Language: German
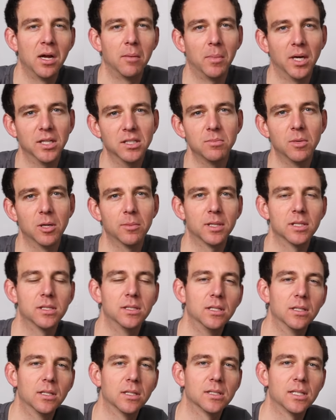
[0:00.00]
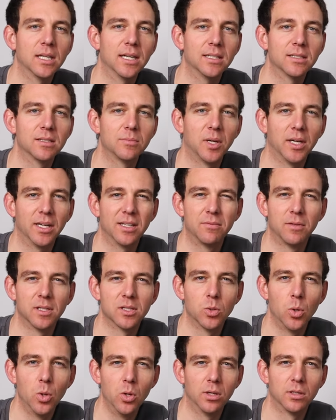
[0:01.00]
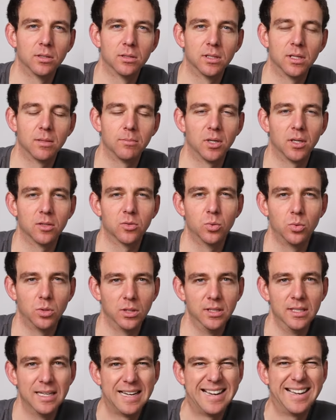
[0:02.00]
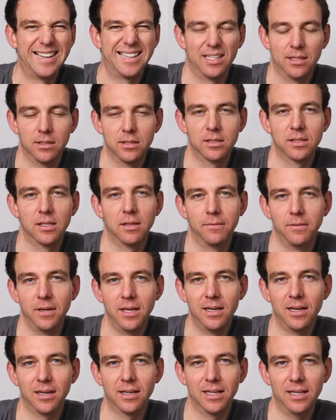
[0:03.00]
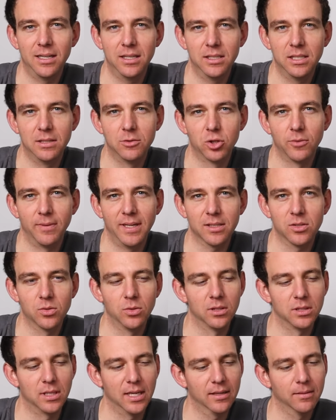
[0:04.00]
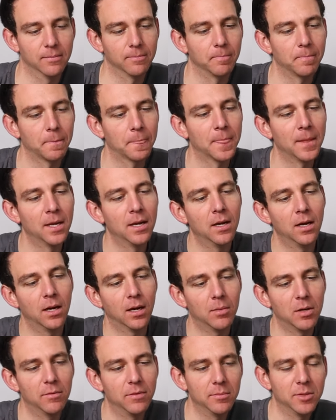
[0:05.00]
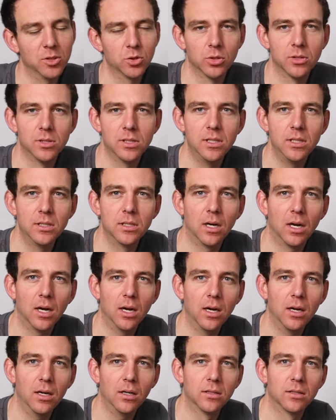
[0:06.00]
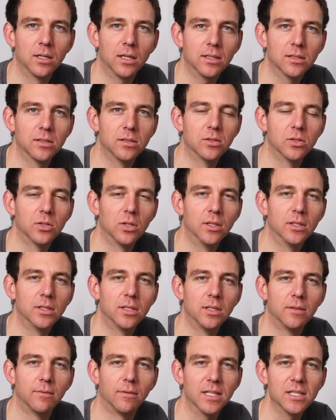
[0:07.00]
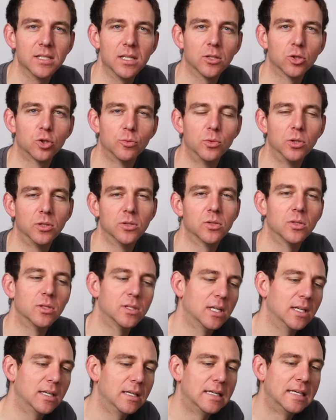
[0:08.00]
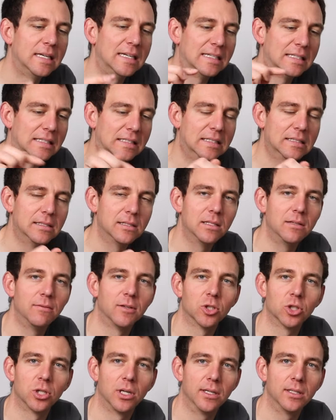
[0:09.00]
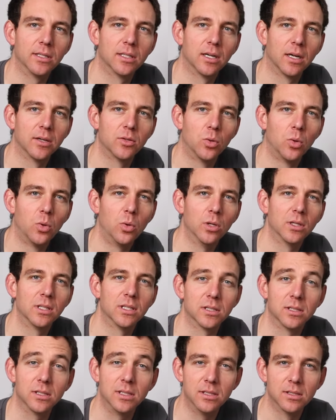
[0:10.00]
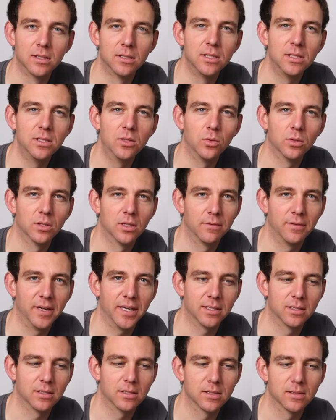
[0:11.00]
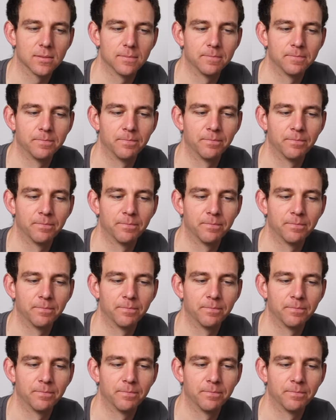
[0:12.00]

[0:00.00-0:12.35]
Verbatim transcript: Manchmal passiert das erst bei etwas höheren Temperaturen, dann ist der Fehler relativ schwer zu entdecken. Aber wenn man schon sieht, ah, da sind solche Wasserspuren zu sehen, ist die Wahrscheinlichkeit hoch, dass diese Dichtung defekt ist.